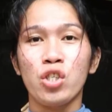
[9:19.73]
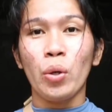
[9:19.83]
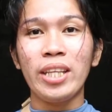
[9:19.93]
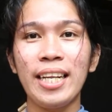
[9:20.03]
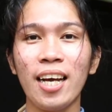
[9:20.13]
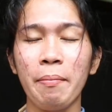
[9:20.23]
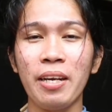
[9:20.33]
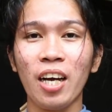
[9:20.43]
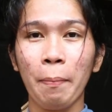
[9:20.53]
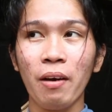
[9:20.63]
So hindi na kami
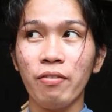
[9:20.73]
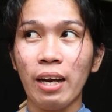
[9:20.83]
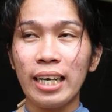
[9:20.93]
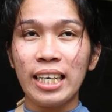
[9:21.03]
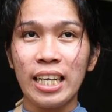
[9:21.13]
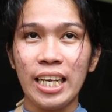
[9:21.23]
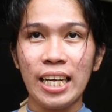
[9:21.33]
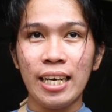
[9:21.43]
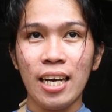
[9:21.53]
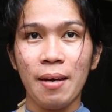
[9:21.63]
nakapag-vlog
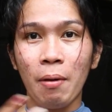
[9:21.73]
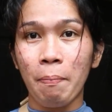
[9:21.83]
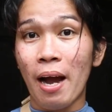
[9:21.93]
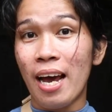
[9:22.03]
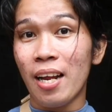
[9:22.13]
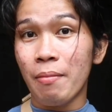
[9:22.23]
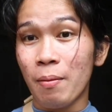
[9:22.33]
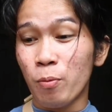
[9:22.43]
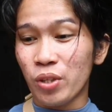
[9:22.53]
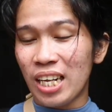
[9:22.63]
kanina na magpaalam
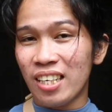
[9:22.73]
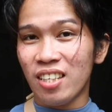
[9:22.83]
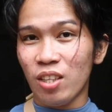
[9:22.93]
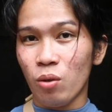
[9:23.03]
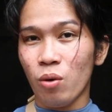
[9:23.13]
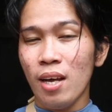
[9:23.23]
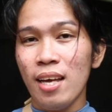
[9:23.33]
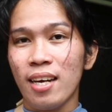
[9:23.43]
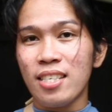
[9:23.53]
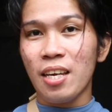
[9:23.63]
na pumunta na dito
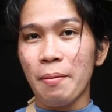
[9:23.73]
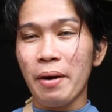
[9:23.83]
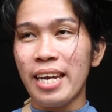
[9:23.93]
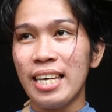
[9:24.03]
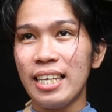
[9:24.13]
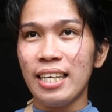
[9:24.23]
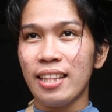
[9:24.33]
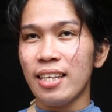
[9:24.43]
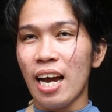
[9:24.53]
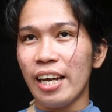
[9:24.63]
kasi may
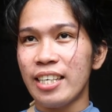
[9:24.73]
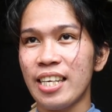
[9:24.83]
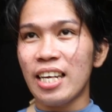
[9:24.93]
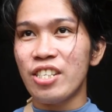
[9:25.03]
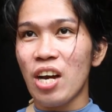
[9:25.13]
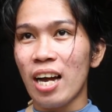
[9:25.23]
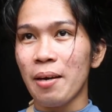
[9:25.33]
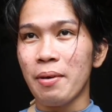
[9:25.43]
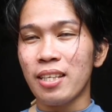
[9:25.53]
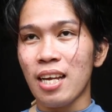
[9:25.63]
sinadya
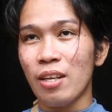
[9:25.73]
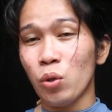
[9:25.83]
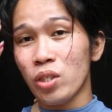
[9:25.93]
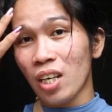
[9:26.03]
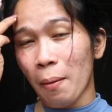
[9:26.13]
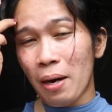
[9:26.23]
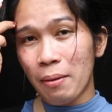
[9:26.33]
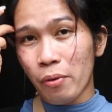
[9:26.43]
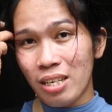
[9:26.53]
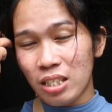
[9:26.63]
kami sa doon sa
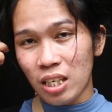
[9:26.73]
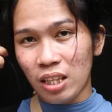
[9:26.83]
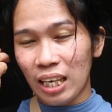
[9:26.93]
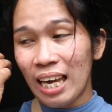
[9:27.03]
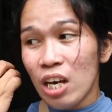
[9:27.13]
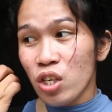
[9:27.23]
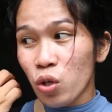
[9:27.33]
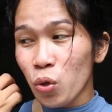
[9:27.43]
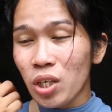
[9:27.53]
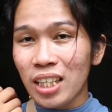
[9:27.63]
Cabadron City.
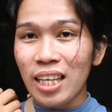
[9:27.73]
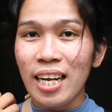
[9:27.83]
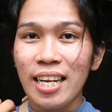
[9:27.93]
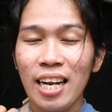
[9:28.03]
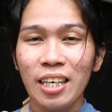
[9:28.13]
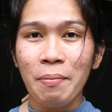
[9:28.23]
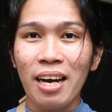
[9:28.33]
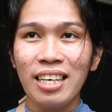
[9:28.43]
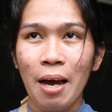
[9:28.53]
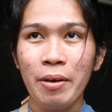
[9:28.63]
So yung nagdala na lang ng
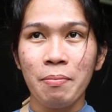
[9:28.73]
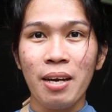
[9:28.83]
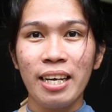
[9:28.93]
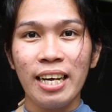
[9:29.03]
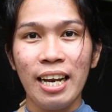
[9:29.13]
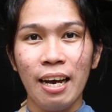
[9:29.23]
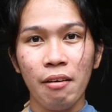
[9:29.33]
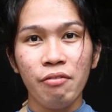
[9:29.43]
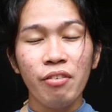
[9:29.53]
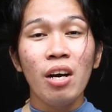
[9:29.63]
mga gamit mga
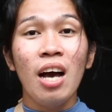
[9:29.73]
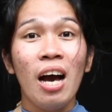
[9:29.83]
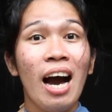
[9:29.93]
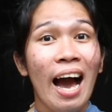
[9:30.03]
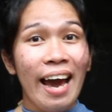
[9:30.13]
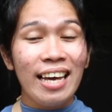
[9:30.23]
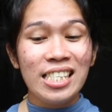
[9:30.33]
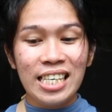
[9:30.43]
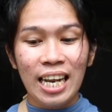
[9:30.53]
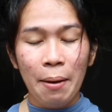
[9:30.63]
kalab ay
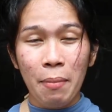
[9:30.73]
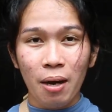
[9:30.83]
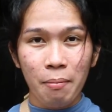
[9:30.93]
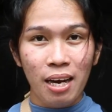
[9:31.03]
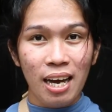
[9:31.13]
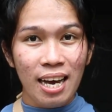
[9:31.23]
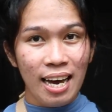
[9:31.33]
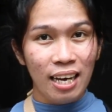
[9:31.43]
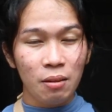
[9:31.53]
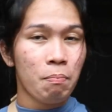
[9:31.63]
sila mama
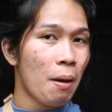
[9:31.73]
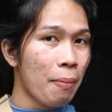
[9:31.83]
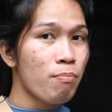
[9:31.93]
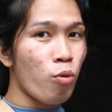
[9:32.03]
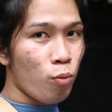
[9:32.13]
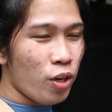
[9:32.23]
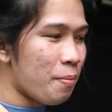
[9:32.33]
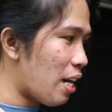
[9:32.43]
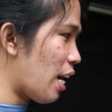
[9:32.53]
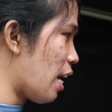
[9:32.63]
at papa Buboy
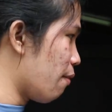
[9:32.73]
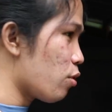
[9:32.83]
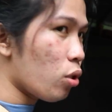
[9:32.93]
mga kalab.